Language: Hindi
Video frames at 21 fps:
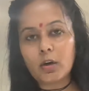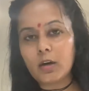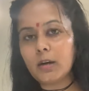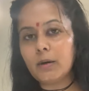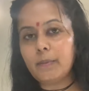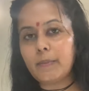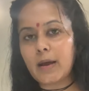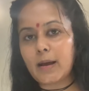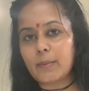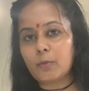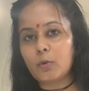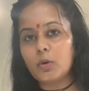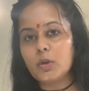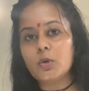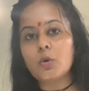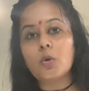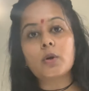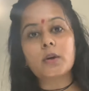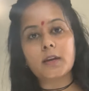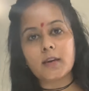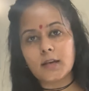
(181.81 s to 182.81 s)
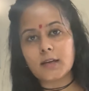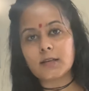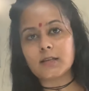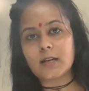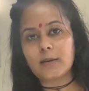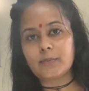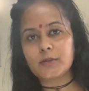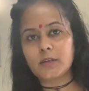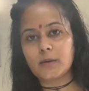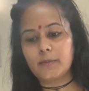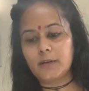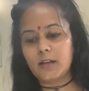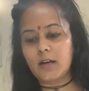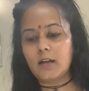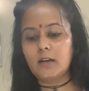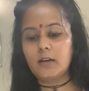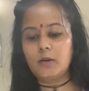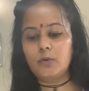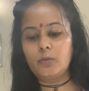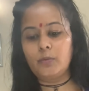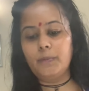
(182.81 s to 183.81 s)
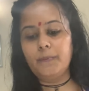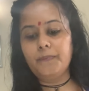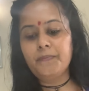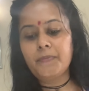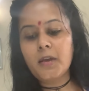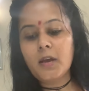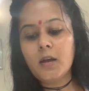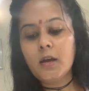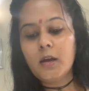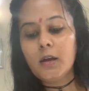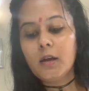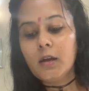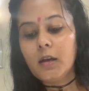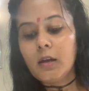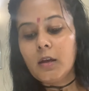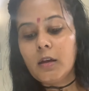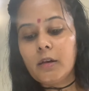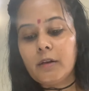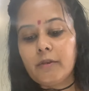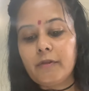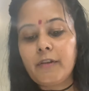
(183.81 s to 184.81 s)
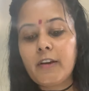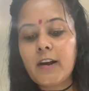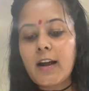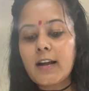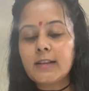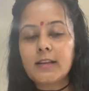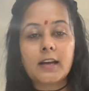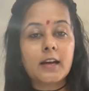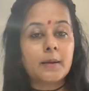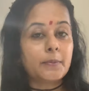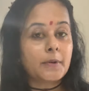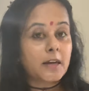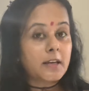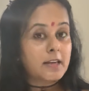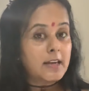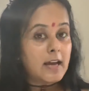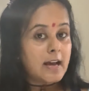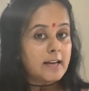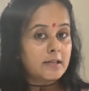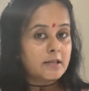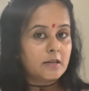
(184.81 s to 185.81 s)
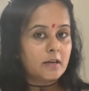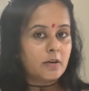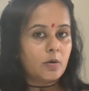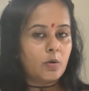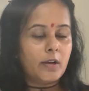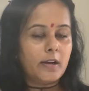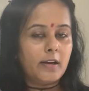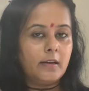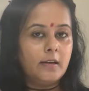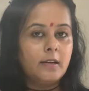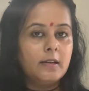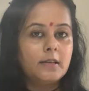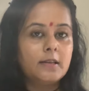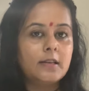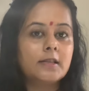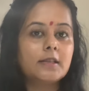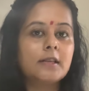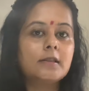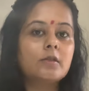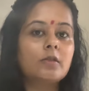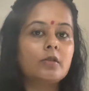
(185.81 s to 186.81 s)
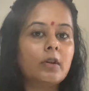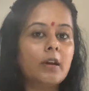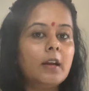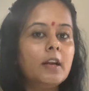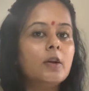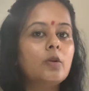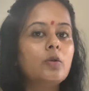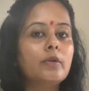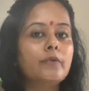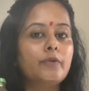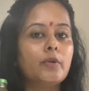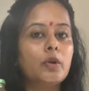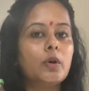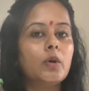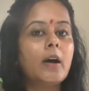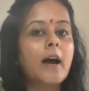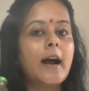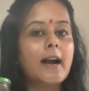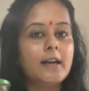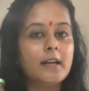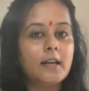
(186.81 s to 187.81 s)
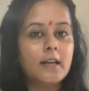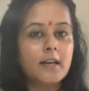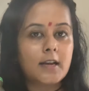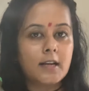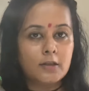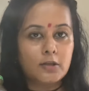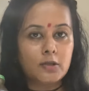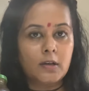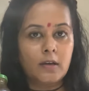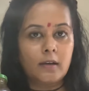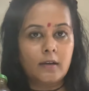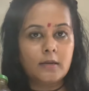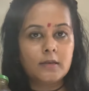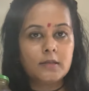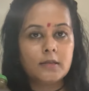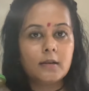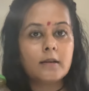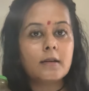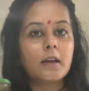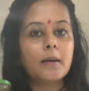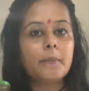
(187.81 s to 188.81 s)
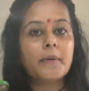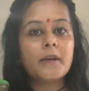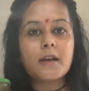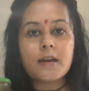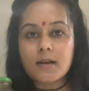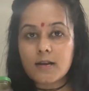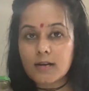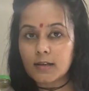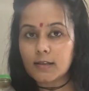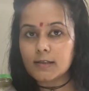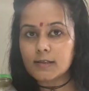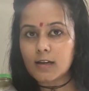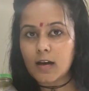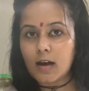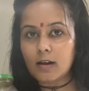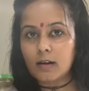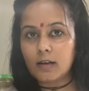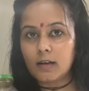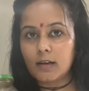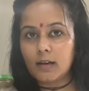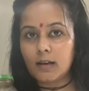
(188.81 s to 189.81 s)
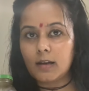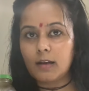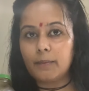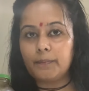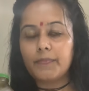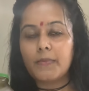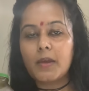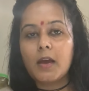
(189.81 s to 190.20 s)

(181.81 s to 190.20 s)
और मैं आपको योग के हिसाब से बता रही हूँ फिर आता है आपका कैस्टर ऑयल दिस इज रियली गुड फॉर योर एंटी एजिंग जिनके भी रिंकल्स आ रहे हैं